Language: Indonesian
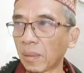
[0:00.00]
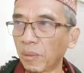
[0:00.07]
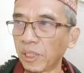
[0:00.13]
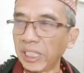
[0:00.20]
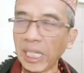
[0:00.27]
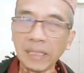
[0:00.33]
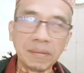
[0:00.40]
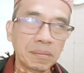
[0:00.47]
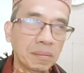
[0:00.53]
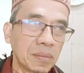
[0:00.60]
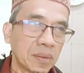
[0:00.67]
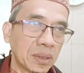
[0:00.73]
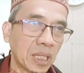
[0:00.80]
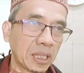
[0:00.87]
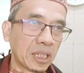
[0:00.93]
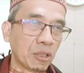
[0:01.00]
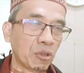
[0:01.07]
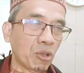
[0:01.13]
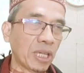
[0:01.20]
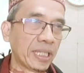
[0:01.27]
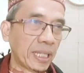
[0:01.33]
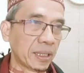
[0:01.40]
Kemudian yang
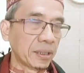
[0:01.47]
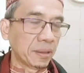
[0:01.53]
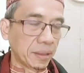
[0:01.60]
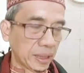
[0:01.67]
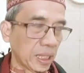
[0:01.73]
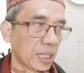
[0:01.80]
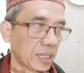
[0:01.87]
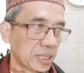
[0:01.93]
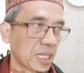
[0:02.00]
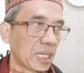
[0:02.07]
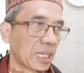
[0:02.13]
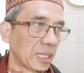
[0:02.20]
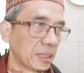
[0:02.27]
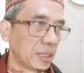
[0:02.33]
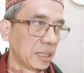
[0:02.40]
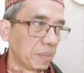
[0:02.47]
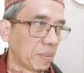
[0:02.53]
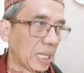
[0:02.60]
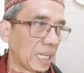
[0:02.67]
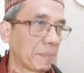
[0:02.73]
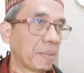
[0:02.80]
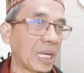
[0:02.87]
kedua yang kita kerjakan di
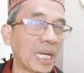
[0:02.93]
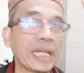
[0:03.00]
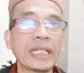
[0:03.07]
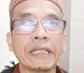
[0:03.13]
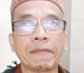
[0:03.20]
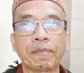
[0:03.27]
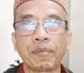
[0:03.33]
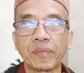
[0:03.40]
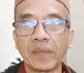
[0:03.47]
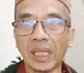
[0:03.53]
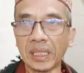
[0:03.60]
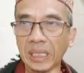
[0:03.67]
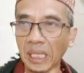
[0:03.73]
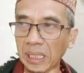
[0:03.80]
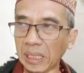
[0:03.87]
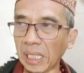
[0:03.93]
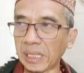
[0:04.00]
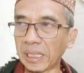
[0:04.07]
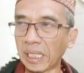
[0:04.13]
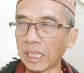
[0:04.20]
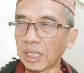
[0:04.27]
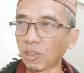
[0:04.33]
malam hari, yang kita kenal
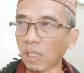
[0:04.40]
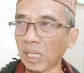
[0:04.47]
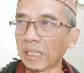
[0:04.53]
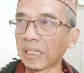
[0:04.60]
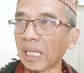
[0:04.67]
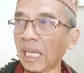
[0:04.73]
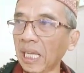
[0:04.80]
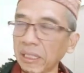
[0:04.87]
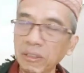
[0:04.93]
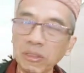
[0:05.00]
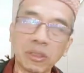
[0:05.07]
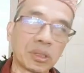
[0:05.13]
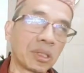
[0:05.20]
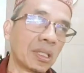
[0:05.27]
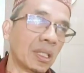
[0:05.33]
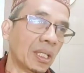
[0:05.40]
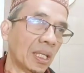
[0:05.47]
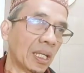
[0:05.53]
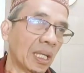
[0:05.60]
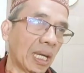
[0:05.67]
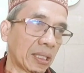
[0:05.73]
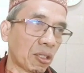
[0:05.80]
dengan sholat tahajud
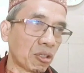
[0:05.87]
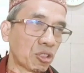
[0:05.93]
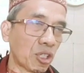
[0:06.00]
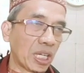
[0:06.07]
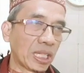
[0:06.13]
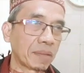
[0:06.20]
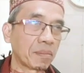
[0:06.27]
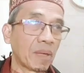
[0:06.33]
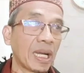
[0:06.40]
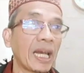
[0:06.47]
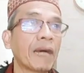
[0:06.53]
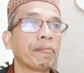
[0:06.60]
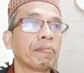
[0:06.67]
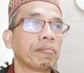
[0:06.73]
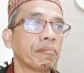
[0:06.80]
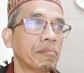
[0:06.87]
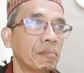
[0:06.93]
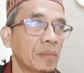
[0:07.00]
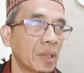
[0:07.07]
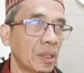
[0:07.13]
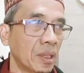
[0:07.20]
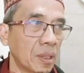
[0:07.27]
atau sholat malam.
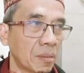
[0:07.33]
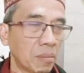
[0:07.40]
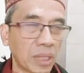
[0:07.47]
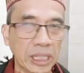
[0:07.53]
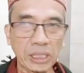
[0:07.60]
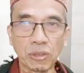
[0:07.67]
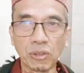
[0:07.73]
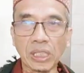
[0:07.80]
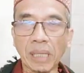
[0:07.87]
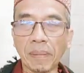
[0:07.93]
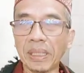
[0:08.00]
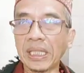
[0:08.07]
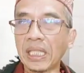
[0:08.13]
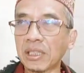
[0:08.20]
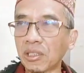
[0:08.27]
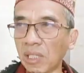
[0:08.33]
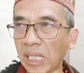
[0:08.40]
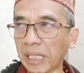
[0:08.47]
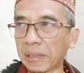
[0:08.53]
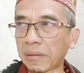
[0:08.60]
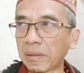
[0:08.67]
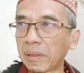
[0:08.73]
Begitu utamanya
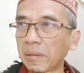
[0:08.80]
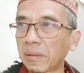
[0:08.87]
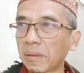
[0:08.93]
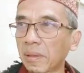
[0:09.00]
sholat